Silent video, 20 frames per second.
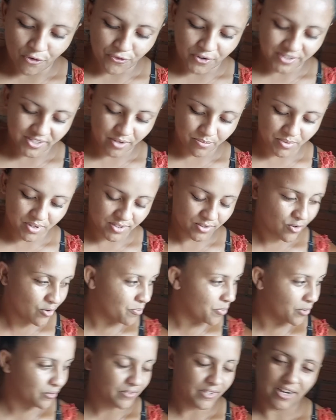vou fazer minhas
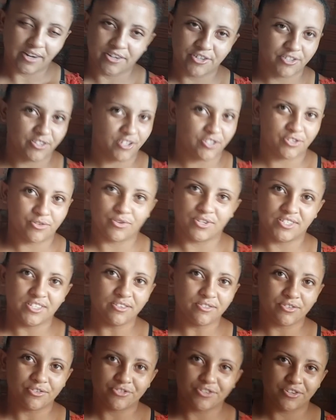compras não trago bastante coisa não,
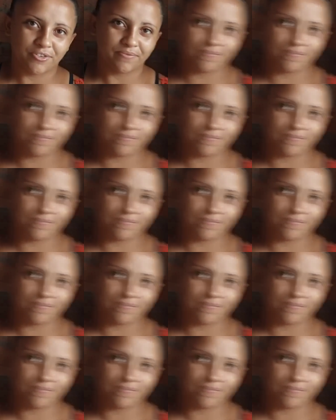Chico?